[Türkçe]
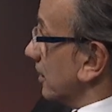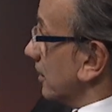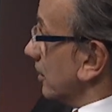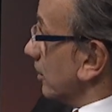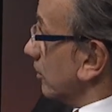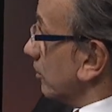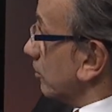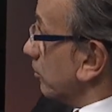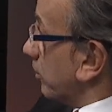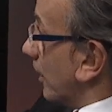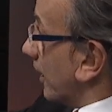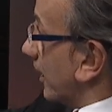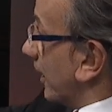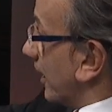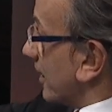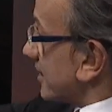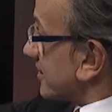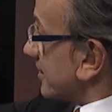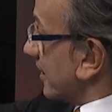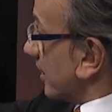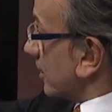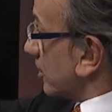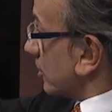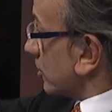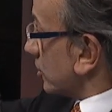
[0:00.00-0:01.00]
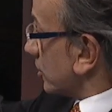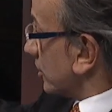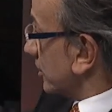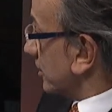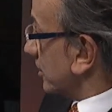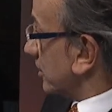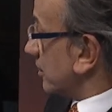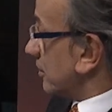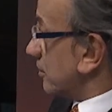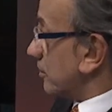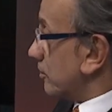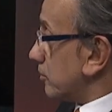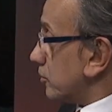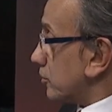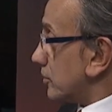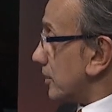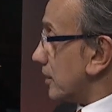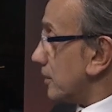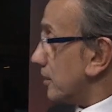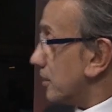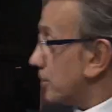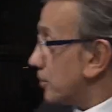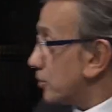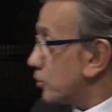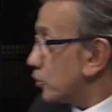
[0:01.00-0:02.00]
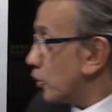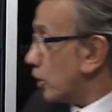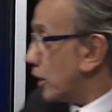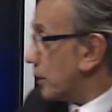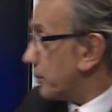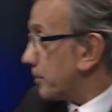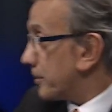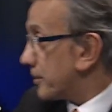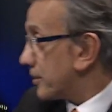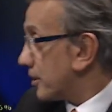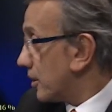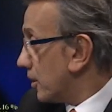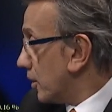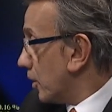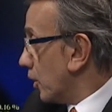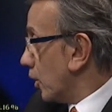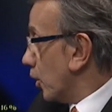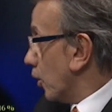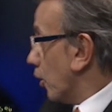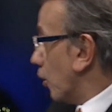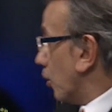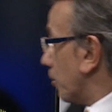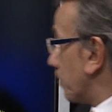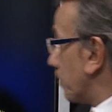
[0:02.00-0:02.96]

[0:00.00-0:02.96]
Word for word: Ee, bakarsak şimdi burada şöyle bir